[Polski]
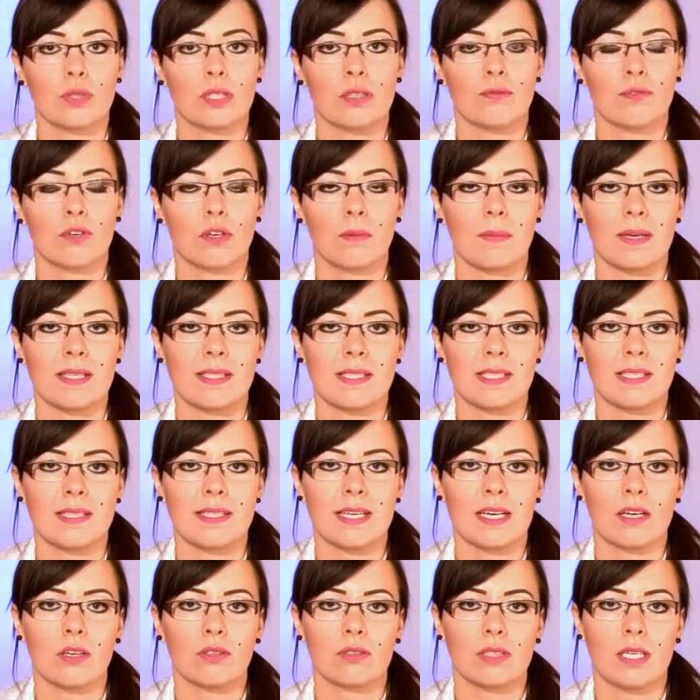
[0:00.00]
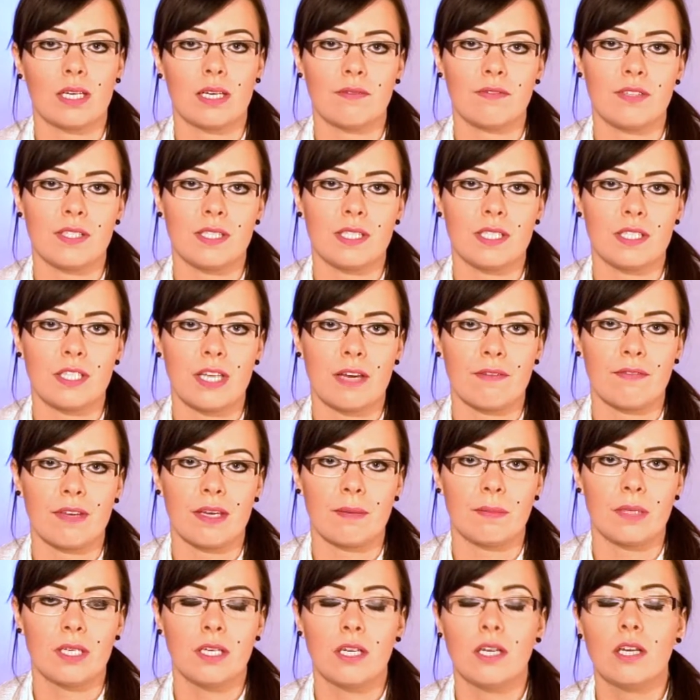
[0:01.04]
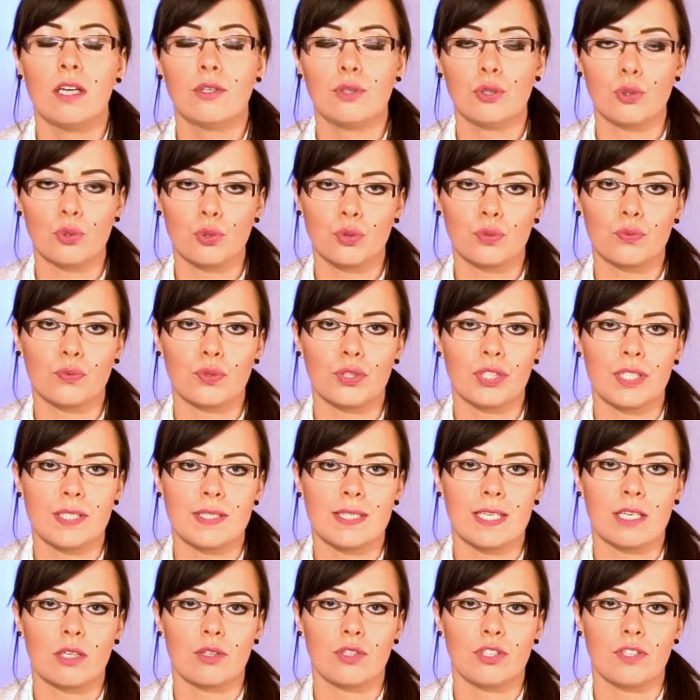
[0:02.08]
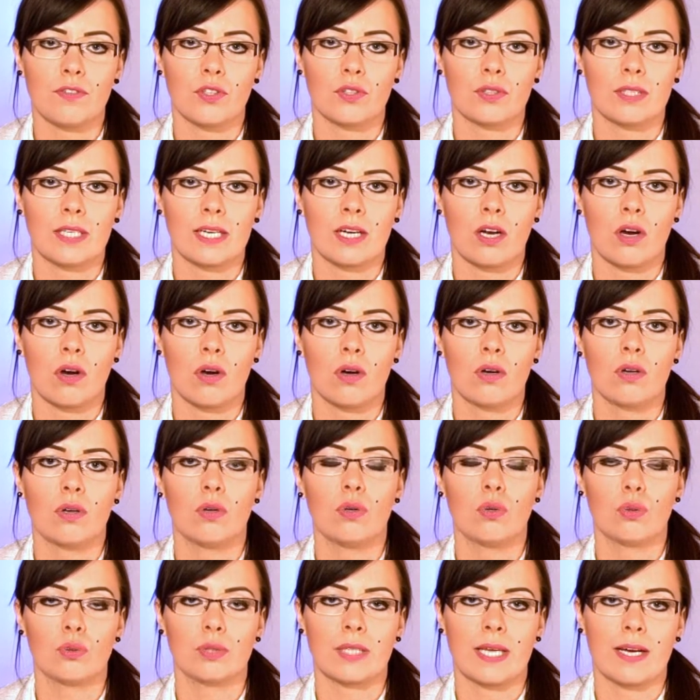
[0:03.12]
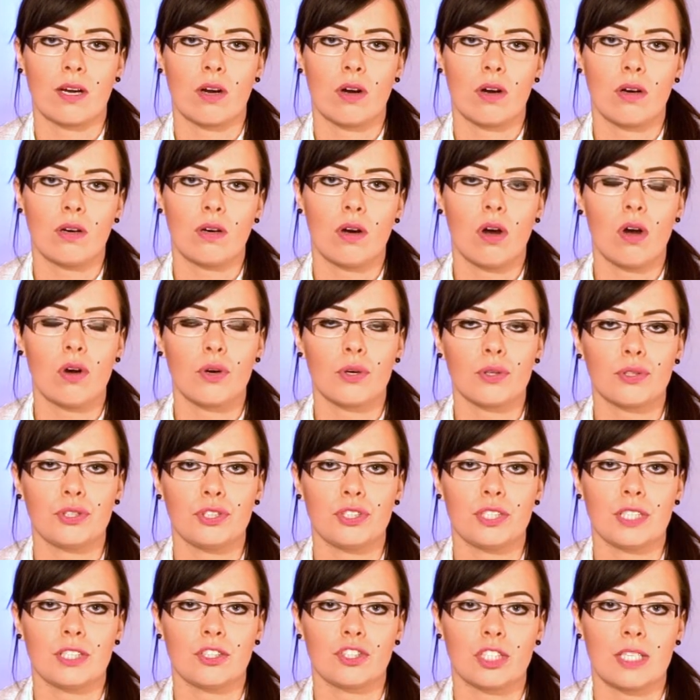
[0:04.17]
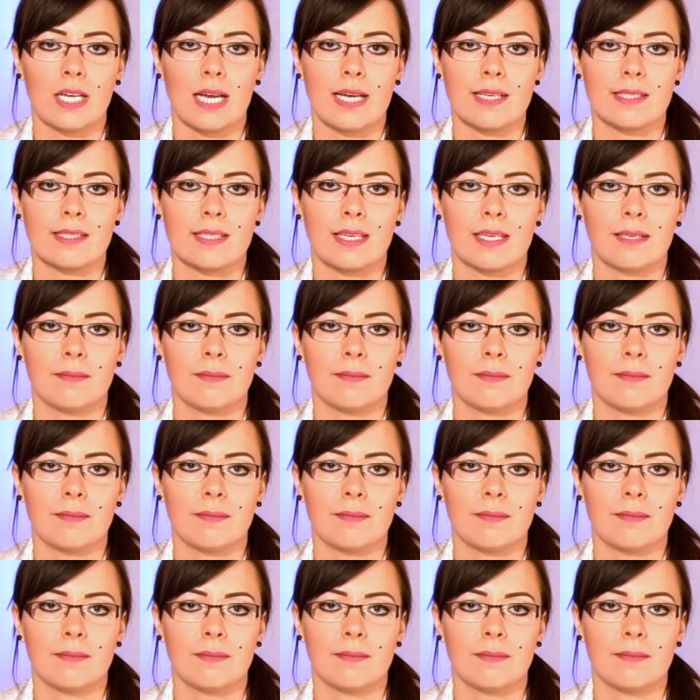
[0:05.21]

informacyjnego telewizji Nie wiem już 29 lutego o godzinie 13.